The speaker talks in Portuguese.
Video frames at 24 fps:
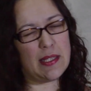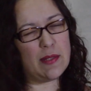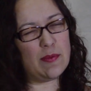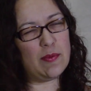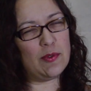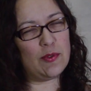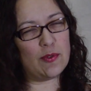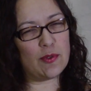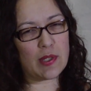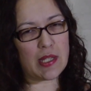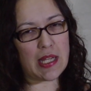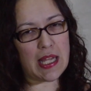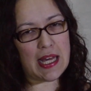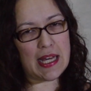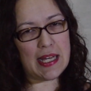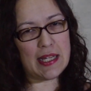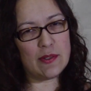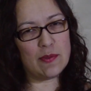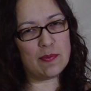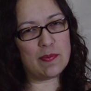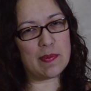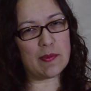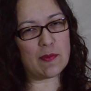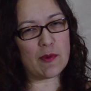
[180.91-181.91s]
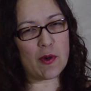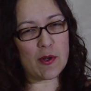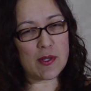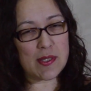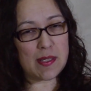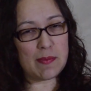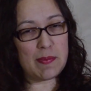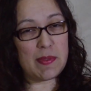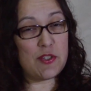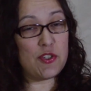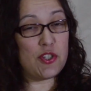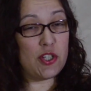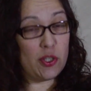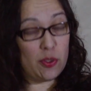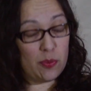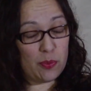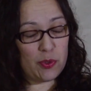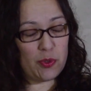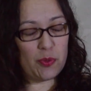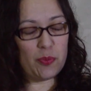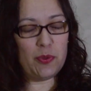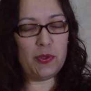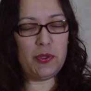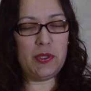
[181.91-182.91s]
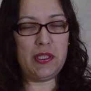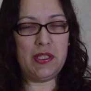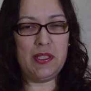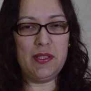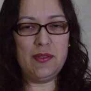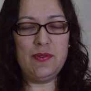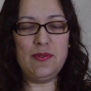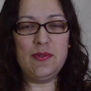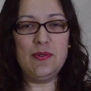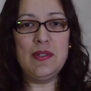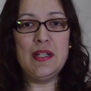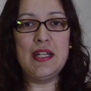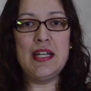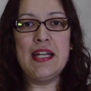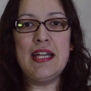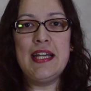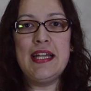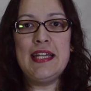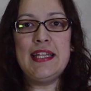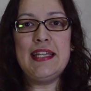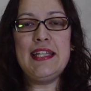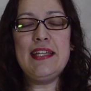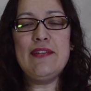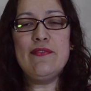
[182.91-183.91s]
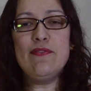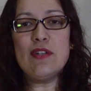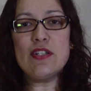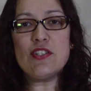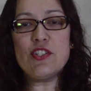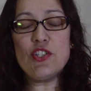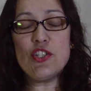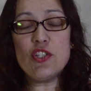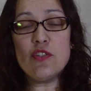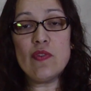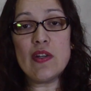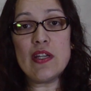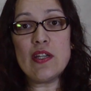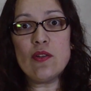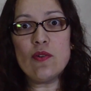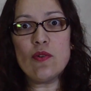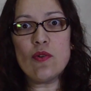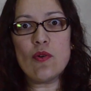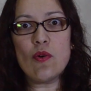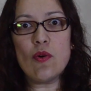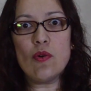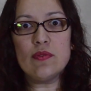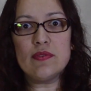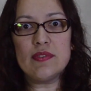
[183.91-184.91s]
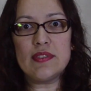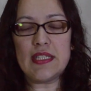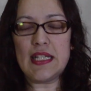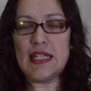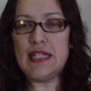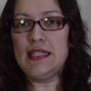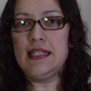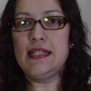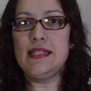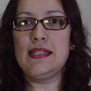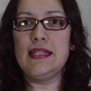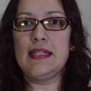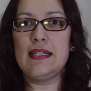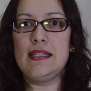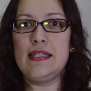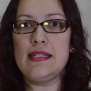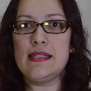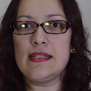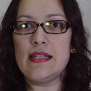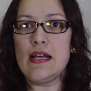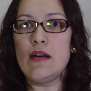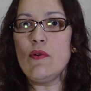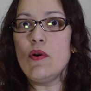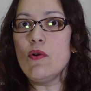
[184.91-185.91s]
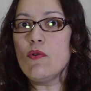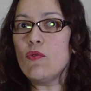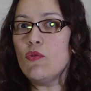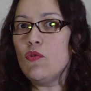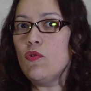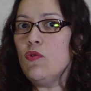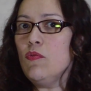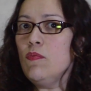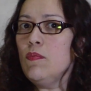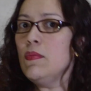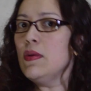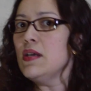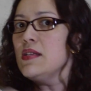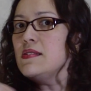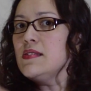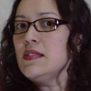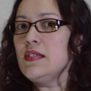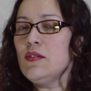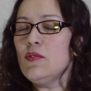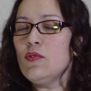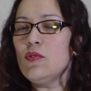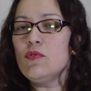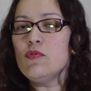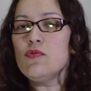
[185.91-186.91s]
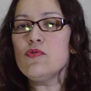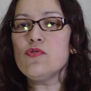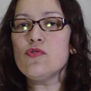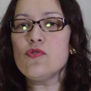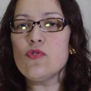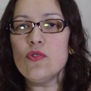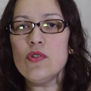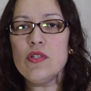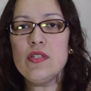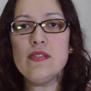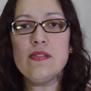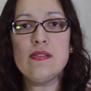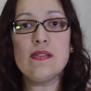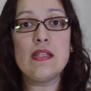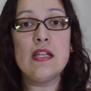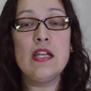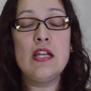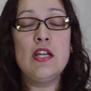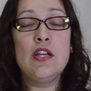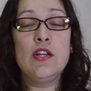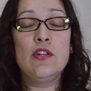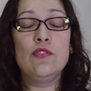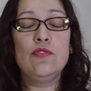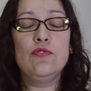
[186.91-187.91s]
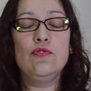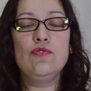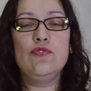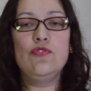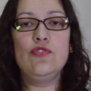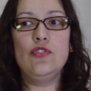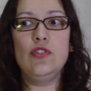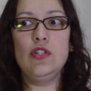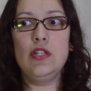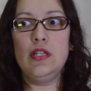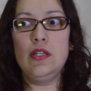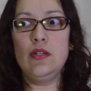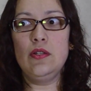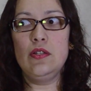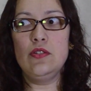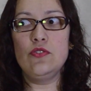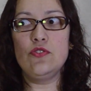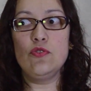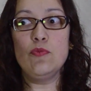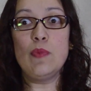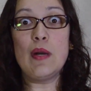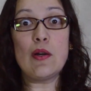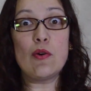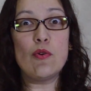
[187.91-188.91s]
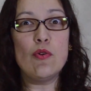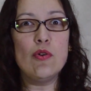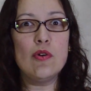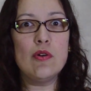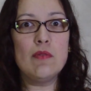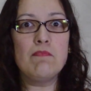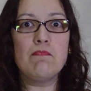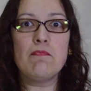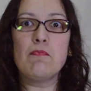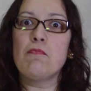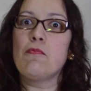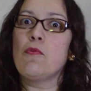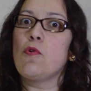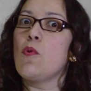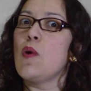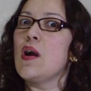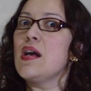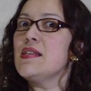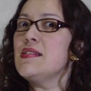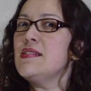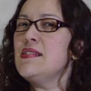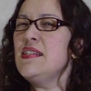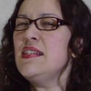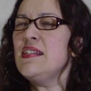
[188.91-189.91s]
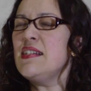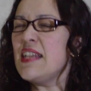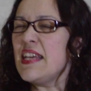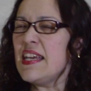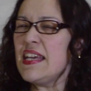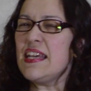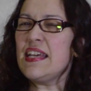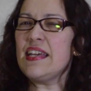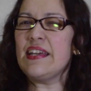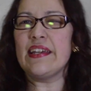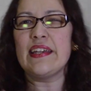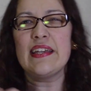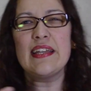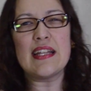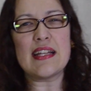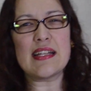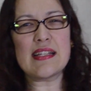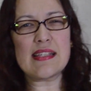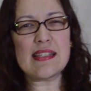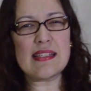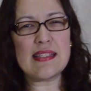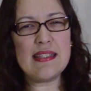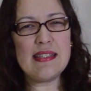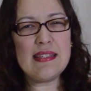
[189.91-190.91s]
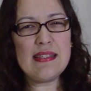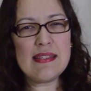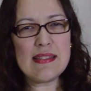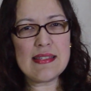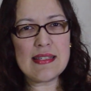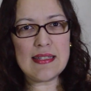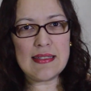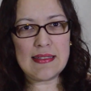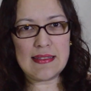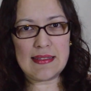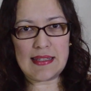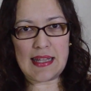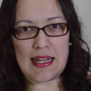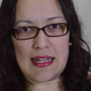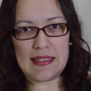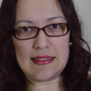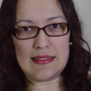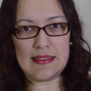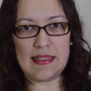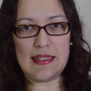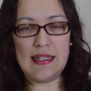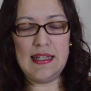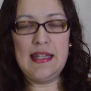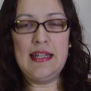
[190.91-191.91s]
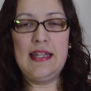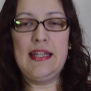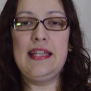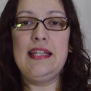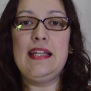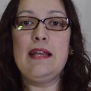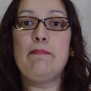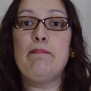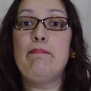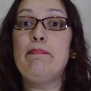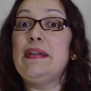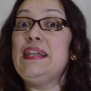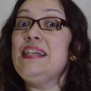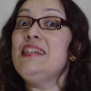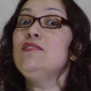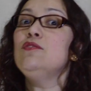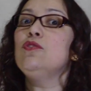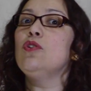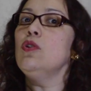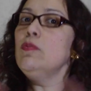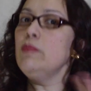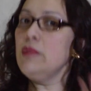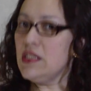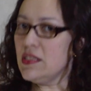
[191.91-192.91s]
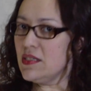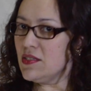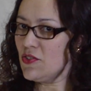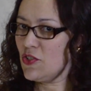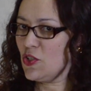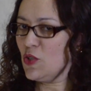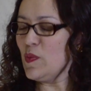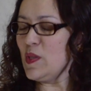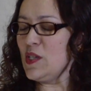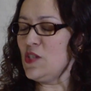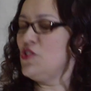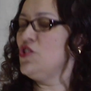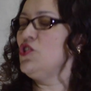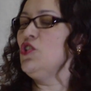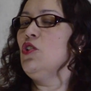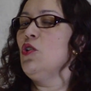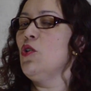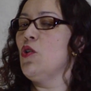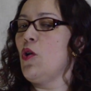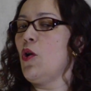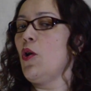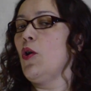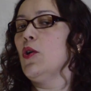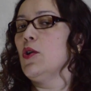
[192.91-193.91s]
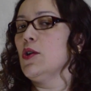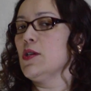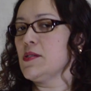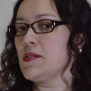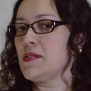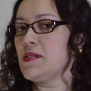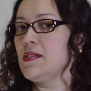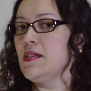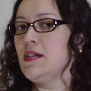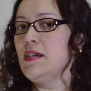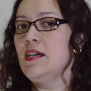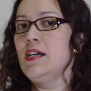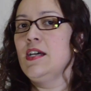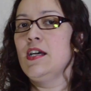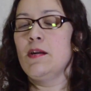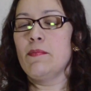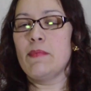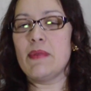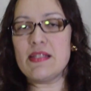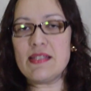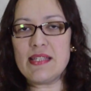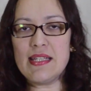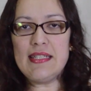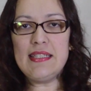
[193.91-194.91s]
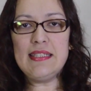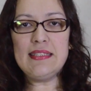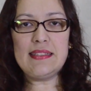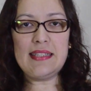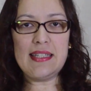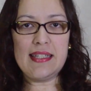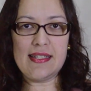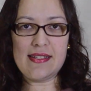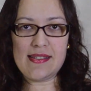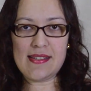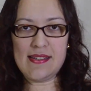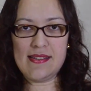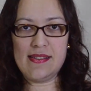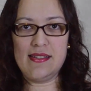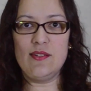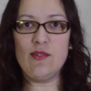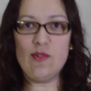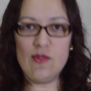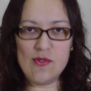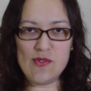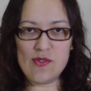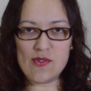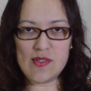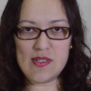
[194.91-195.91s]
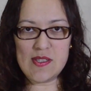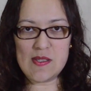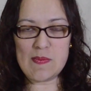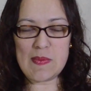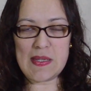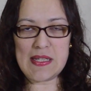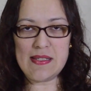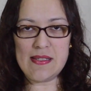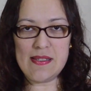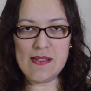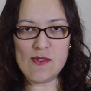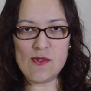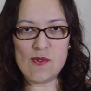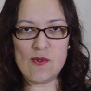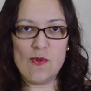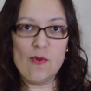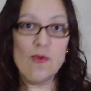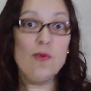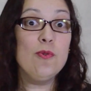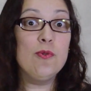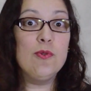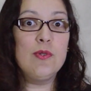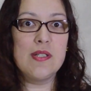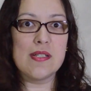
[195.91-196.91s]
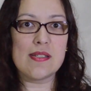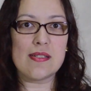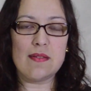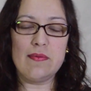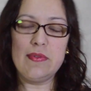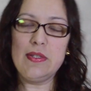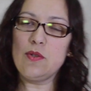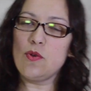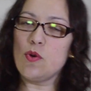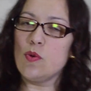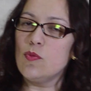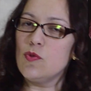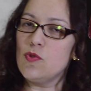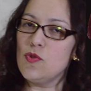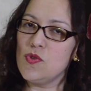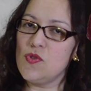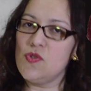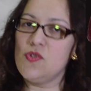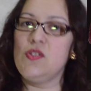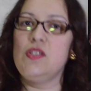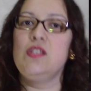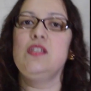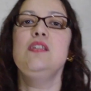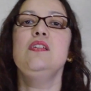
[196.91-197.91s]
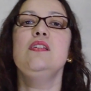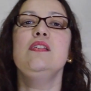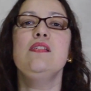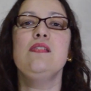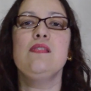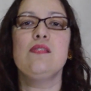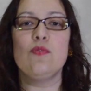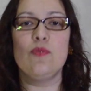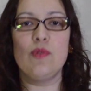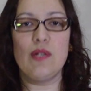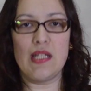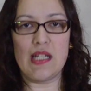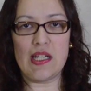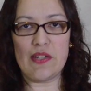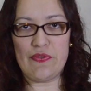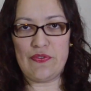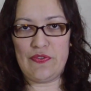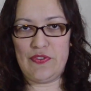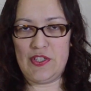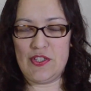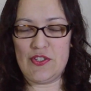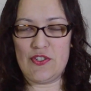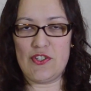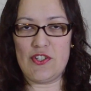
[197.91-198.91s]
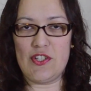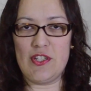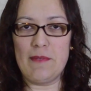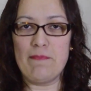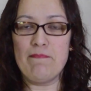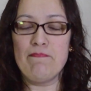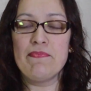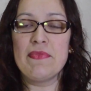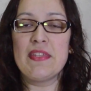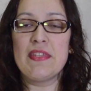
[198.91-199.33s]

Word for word: não muito claro, um rosa mediano muito bonito. E a gente vai encontrar nesse cristal algumas inclusões de, de uma cor quase negra, cinzentada. Ele é predominantemente rosa, mas ele tem essas inclusões mais escuras, sabe? Como um cinza, um grafite.